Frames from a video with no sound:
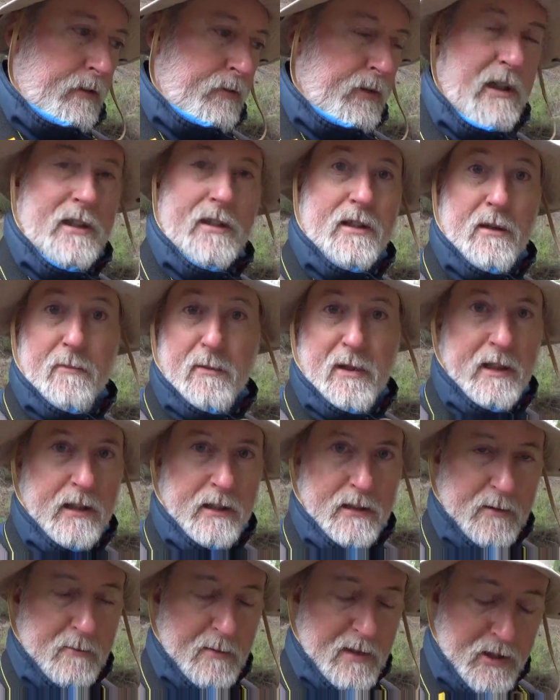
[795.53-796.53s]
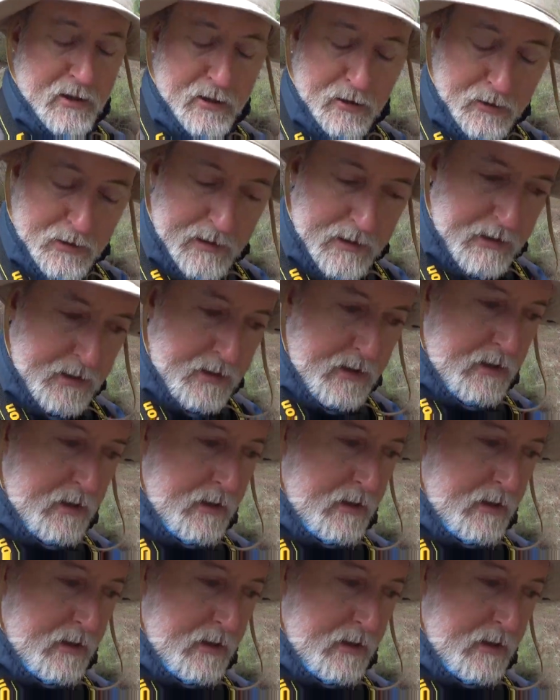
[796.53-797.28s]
unas tremendas dimensiones